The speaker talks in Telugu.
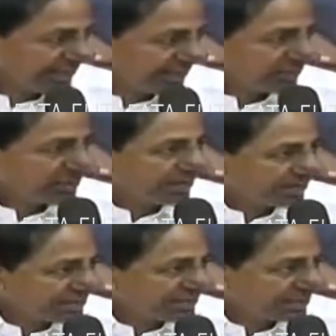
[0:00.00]
ఇది ఒక
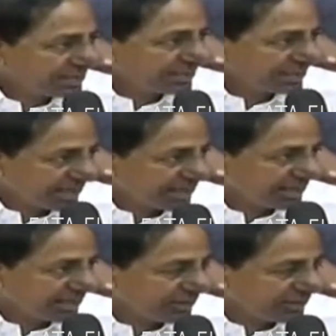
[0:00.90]
మంచినీటి
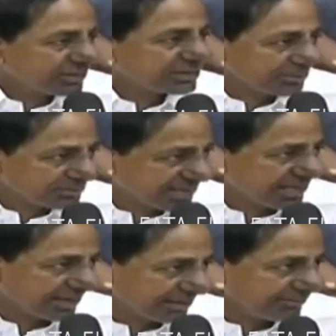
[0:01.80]
రంగంలో ఇది ఒక సంస్కరణ